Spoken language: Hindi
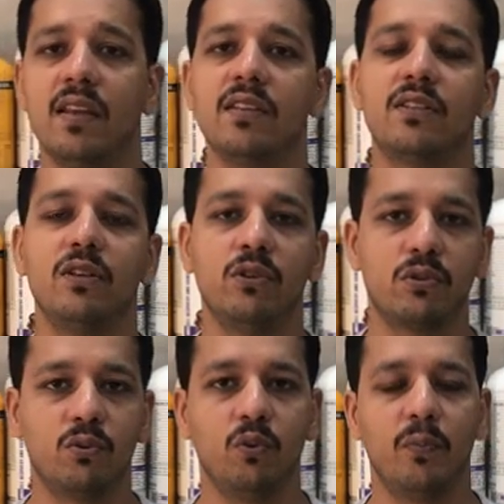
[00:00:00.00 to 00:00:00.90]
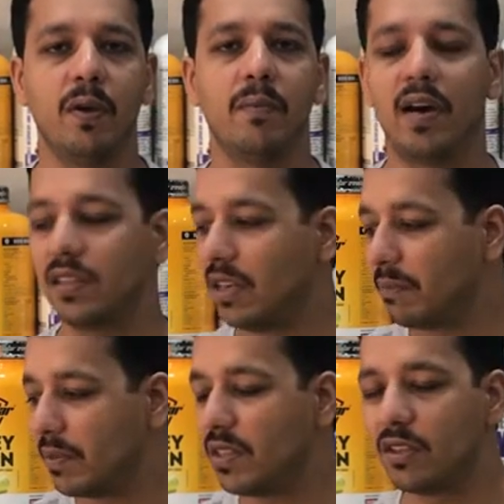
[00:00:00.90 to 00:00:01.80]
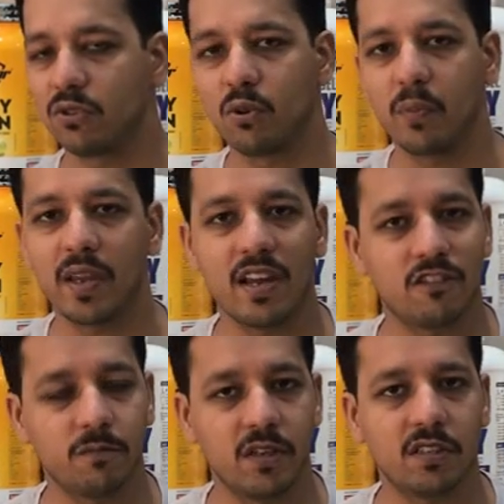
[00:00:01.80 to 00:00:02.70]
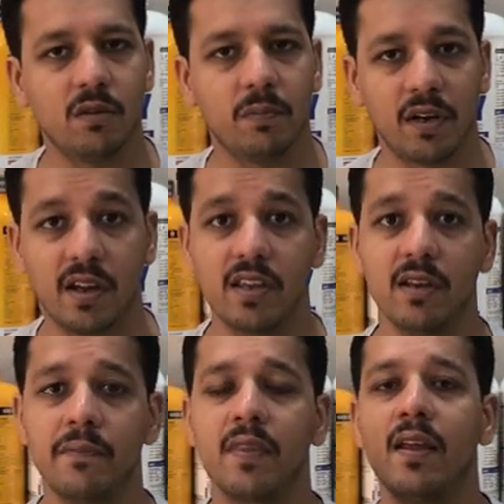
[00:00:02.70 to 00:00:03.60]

इसकी जो स्कूप है मात्र आपकी दस रुपये के आसपास की पड़ रही है